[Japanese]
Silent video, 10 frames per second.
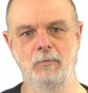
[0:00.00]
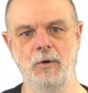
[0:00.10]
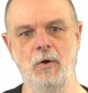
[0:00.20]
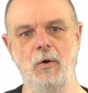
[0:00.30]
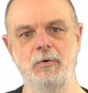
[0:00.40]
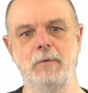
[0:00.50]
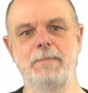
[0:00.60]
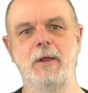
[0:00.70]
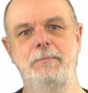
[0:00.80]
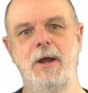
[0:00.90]
両方の
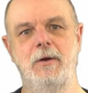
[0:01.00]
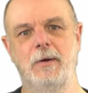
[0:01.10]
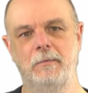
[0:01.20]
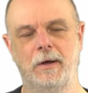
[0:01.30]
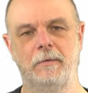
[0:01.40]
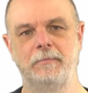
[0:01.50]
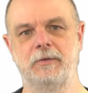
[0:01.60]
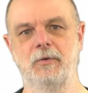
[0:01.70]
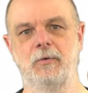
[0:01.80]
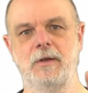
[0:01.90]
ベルペアはは
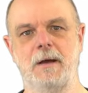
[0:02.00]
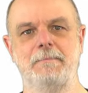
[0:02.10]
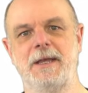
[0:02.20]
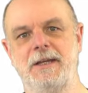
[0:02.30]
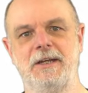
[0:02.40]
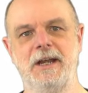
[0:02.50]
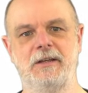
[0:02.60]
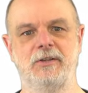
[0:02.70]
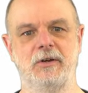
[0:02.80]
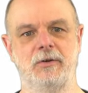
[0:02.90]
完璧にで
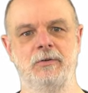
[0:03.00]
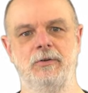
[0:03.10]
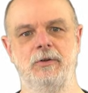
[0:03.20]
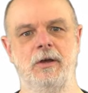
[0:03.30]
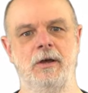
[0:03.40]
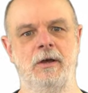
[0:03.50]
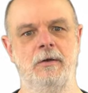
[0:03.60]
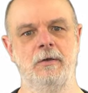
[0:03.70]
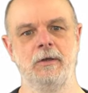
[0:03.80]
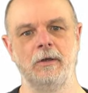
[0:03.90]
きている
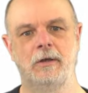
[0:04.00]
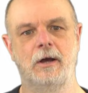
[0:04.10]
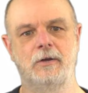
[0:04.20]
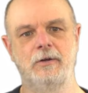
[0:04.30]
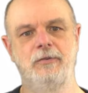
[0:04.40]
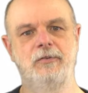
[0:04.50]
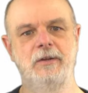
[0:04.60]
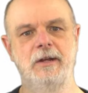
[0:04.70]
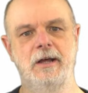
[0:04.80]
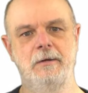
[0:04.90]
確率
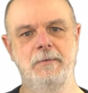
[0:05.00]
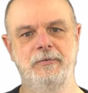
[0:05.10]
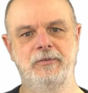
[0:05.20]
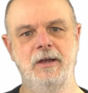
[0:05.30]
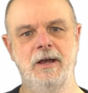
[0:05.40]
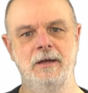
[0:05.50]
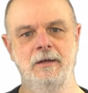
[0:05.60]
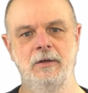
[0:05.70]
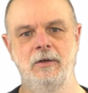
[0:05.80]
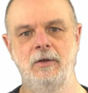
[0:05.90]
になりますが、
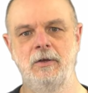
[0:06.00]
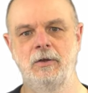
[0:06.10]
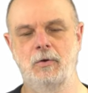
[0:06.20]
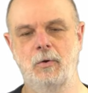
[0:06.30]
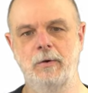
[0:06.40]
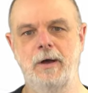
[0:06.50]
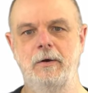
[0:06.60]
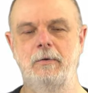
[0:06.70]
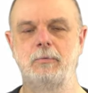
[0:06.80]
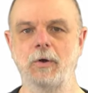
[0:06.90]
これ
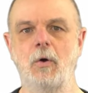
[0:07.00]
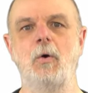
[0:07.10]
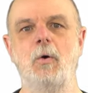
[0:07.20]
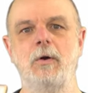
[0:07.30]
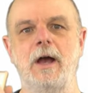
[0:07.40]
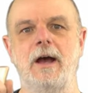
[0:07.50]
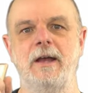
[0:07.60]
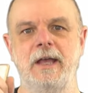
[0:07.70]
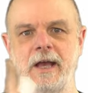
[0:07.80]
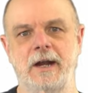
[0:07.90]
は両方が
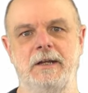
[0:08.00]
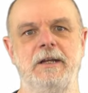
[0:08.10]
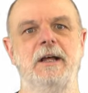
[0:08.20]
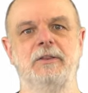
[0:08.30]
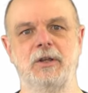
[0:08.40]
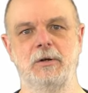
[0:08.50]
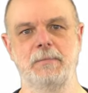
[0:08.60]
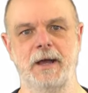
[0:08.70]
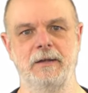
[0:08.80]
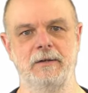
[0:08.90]
エラーになっている
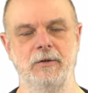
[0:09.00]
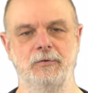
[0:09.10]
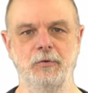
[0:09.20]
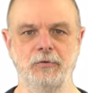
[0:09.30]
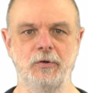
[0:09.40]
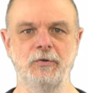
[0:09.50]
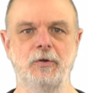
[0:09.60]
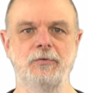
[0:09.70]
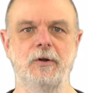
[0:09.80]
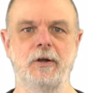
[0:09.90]
場合。そうする
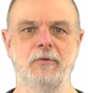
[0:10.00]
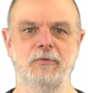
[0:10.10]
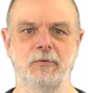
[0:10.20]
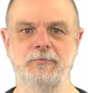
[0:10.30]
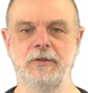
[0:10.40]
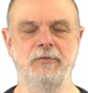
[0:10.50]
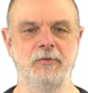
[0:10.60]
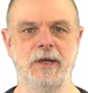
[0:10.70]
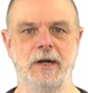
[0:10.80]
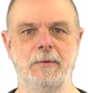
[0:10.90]
と、それが、その2つ
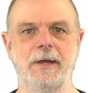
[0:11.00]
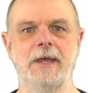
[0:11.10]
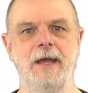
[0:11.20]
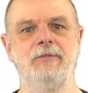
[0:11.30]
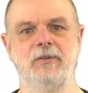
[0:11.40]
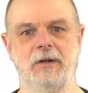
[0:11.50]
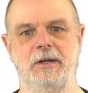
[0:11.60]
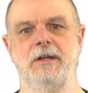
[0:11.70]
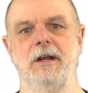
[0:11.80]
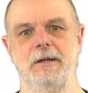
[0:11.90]
のエラーはキャンセル
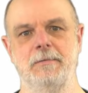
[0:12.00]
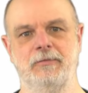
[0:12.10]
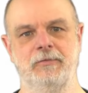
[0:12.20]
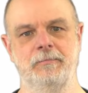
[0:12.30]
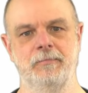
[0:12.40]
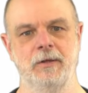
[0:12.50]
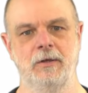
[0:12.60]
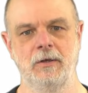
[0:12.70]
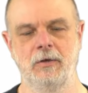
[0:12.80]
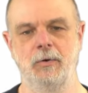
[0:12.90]
になります。
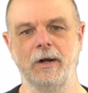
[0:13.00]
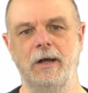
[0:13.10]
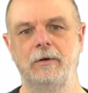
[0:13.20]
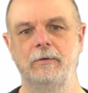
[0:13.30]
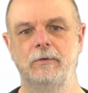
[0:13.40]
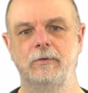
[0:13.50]
これが